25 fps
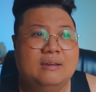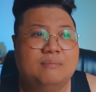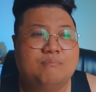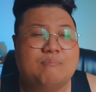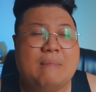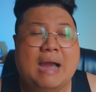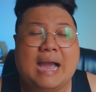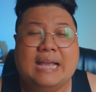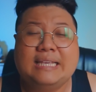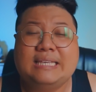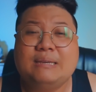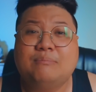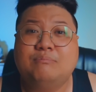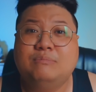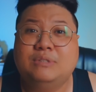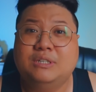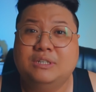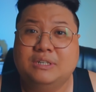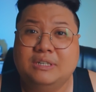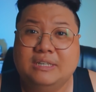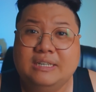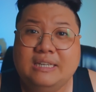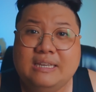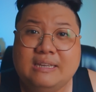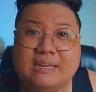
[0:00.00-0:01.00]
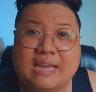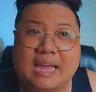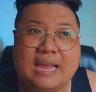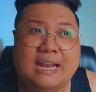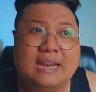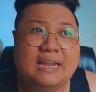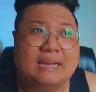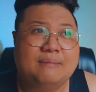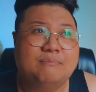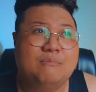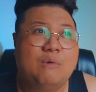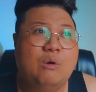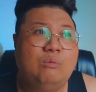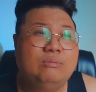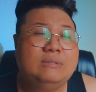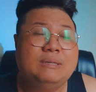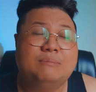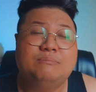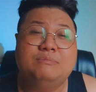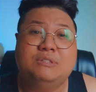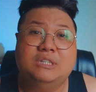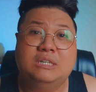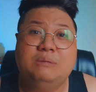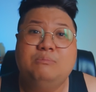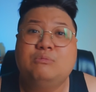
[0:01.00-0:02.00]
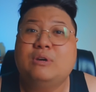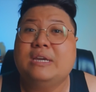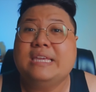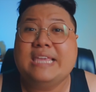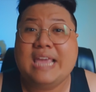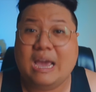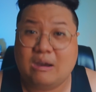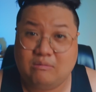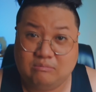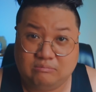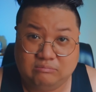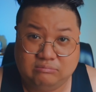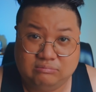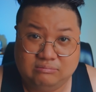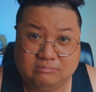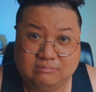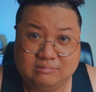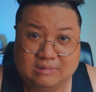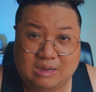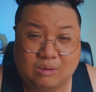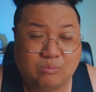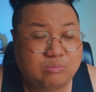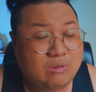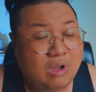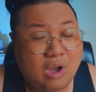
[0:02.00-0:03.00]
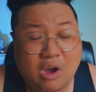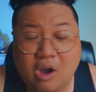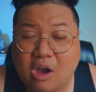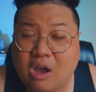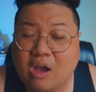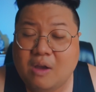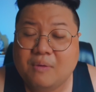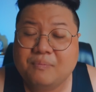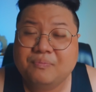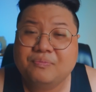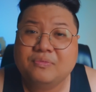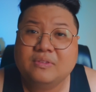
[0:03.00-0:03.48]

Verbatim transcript: ba trăm rưỡi hay là bốn trăm rưỡi một cái dòng không có